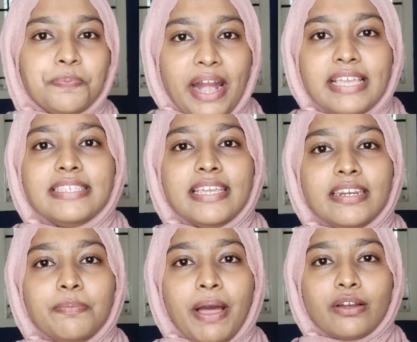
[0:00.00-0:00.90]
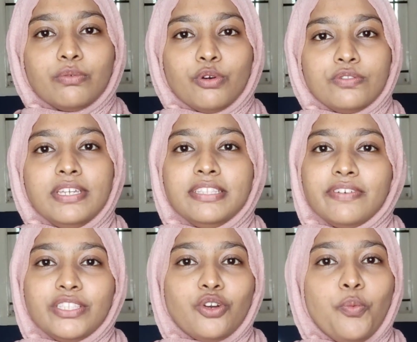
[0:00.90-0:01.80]
ப்ரைஸிங்னு பார்க்கும்போது
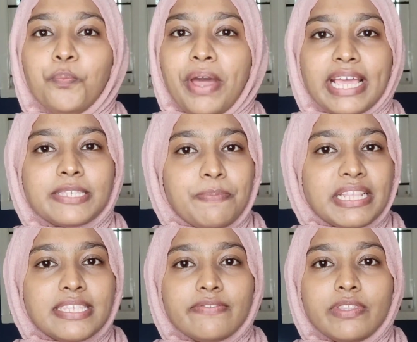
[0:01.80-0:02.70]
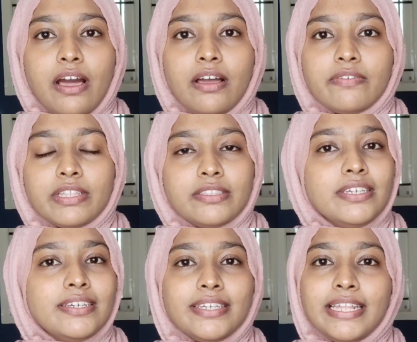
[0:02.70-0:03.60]
இது வந்து ரொம்ப எக்ஸ்பென்சிவ் தான்
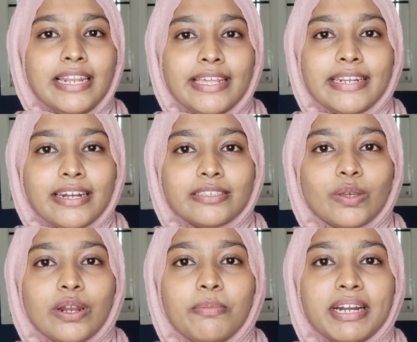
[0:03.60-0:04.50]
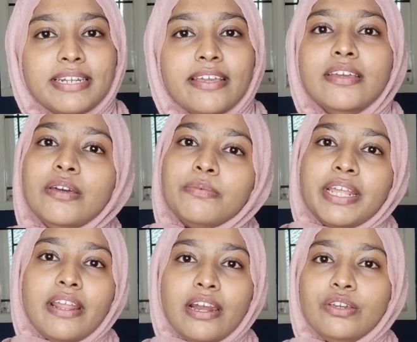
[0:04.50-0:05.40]
வந்து இல்லைன்னுலாம் நான் சொல்ல மாட்டேன்
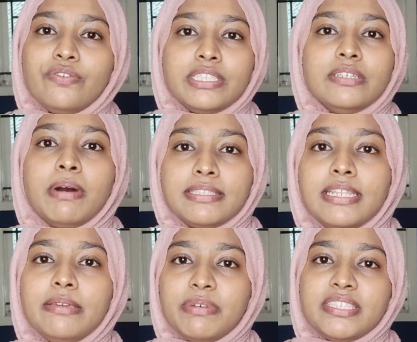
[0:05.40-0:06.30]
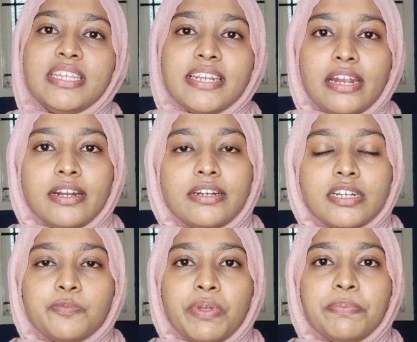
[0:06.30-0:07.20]
என்னாலேயும் வந்து மந்த்லி மந்த்லி நைன்
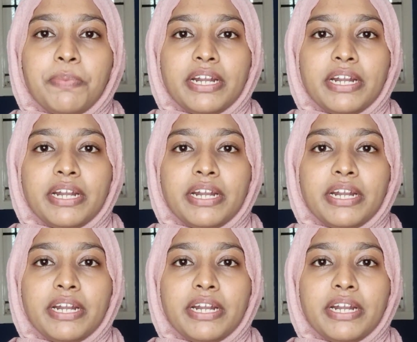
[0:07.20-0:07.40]
ஹண்ட்ரட் ஸ்பெண்ட்